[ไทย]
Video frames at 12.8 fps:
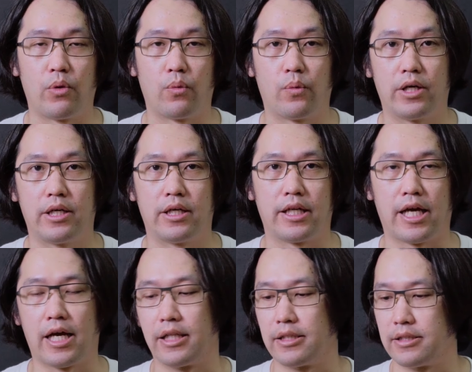วิวเวอร์
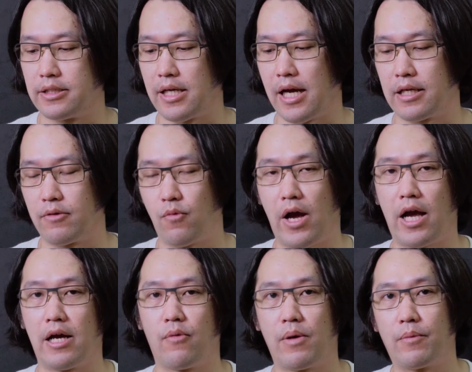เนี่ยวา
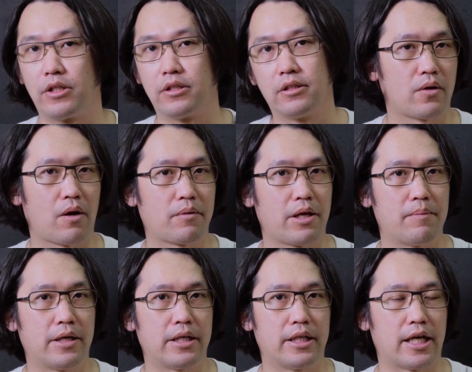งไว้บนท็อปเท
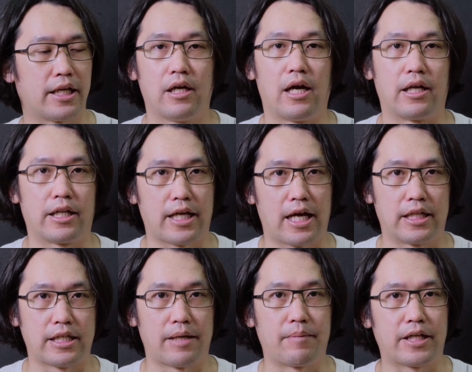เบิลเนี่ยในการ
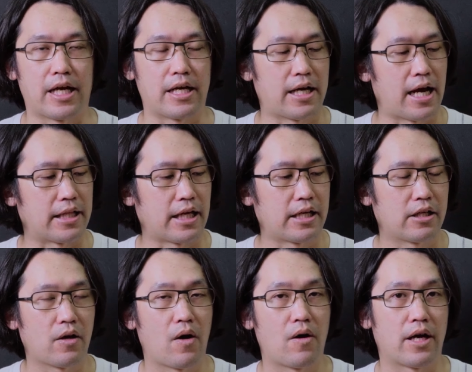ใช้เป็นขาตั้ง
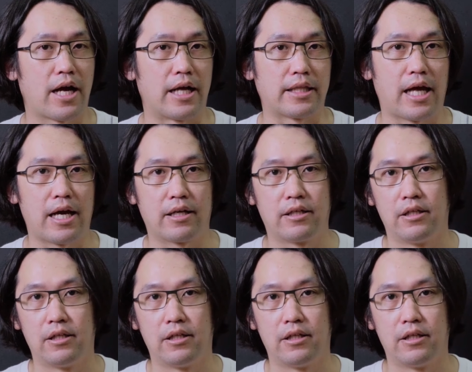กล้องขาตั้ง